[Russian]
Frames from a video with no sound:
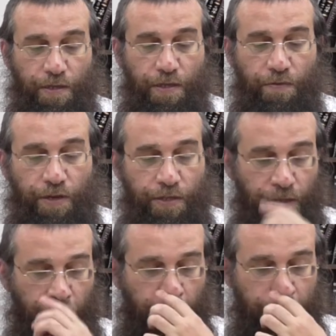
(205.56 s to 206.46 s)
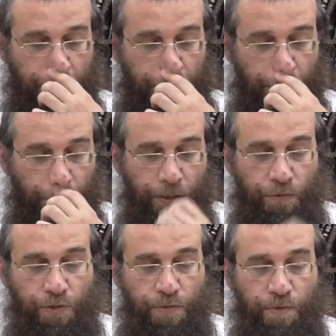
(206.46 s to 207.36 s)
Говорит Раши, где мы это
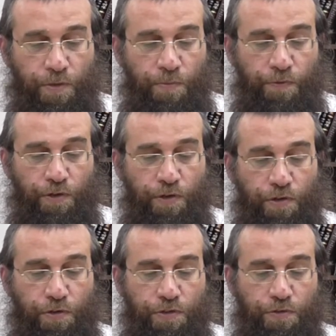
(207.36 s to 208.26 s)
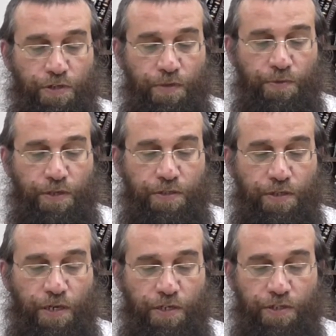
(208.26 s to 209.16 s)
учим? мы Мавилой хулюй скушебна
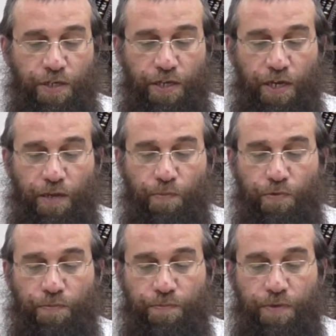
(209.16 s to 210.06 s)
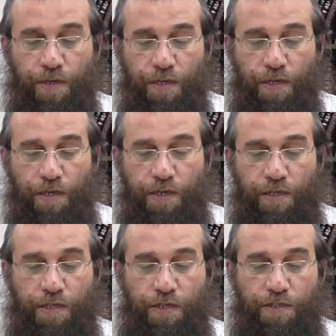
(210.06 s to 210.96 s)
Исраэля шер яриму.
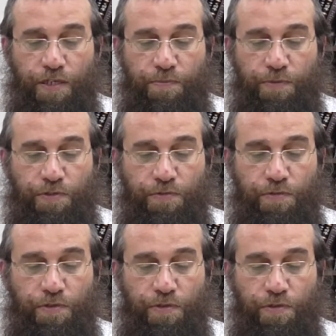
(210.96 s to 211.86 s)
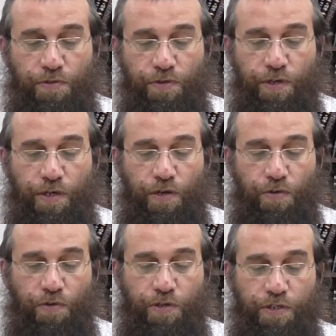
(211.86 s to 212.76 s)
Значит, есть посук Лои
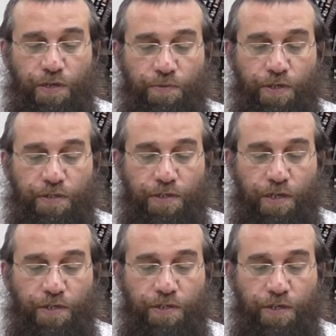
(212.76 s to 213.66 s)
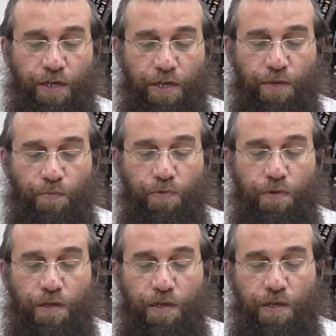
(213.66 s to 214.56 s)
халилу кадшебна Исраэля шер яриму
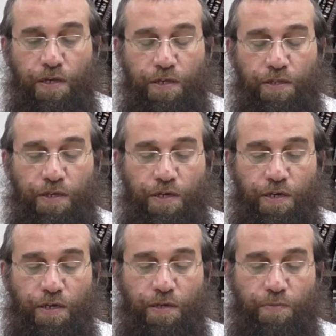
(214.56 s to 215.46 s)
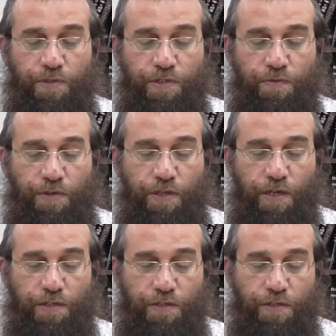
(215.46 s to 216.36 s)
не
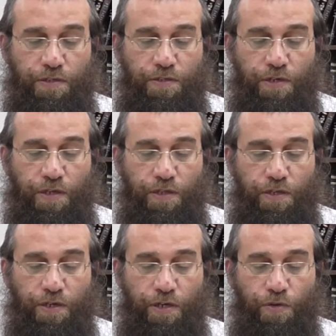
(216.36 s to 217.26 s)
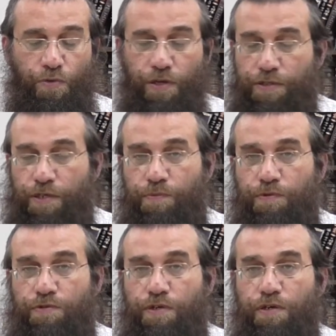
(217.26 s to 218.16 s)
осквернять, а не делать их, их а, аллилу, как сказать
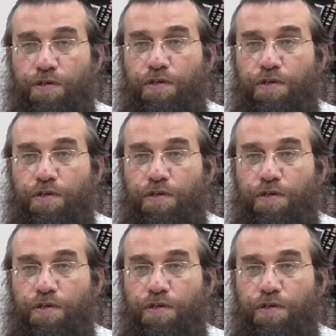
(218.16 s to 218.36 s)
по-русски?